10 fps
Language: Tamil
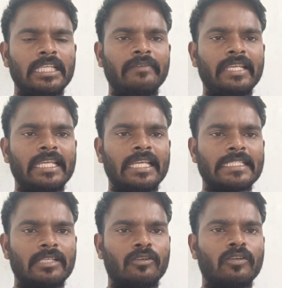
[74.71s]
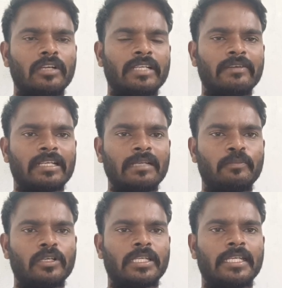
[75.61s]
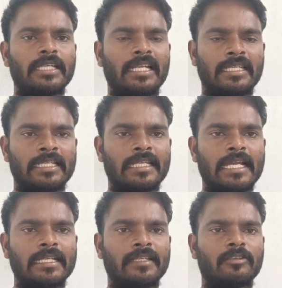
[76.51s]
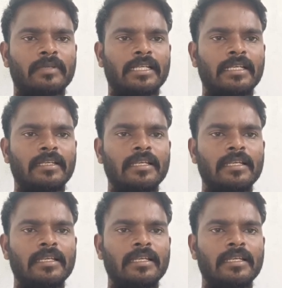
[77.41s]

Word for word: இவி கே எஸ் இளங்கோவன் அவர்கள் போட்டியிட்டால் நன்றாக இருக்கும் என